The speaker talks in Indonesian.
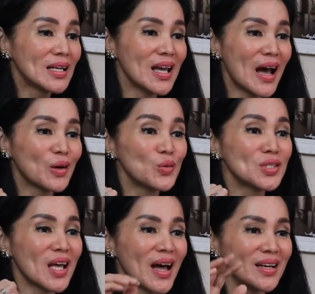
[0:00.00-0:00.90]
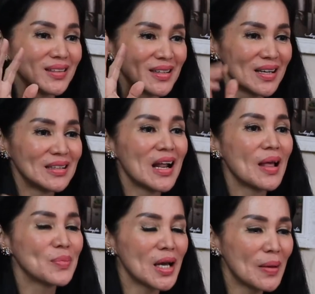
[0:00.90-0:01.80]
diharuskan
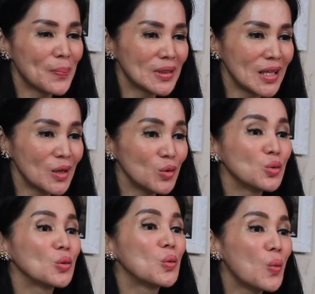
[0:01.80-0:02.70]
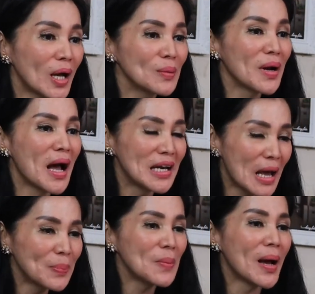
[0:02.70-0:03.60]
dalam tanda petik untuk kuat
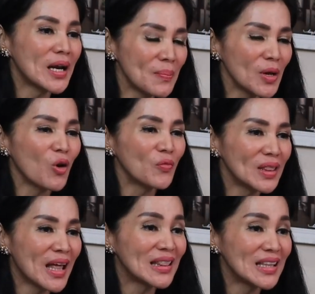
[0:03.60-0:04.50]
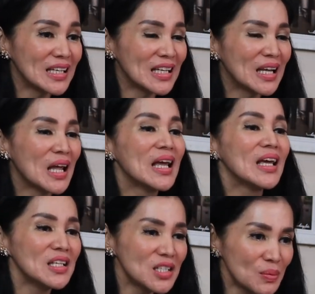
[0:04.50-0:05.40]
menghadapi pandemi COVID-19 ini.
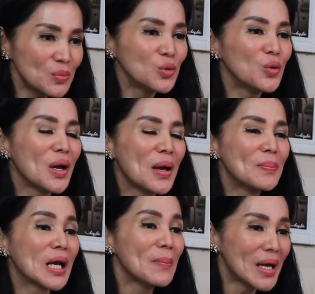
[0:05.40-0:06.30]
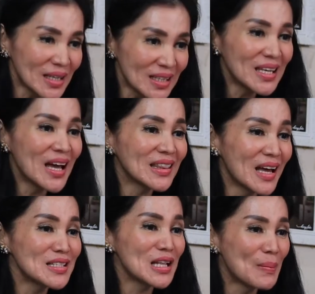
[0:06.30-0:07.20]
Izin Bu, bagaimana
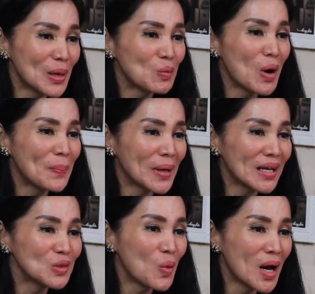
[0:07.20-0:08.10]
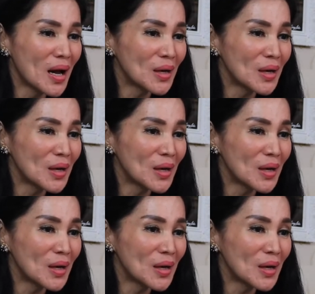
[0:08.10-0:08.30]
kegiatan selama dua, dua,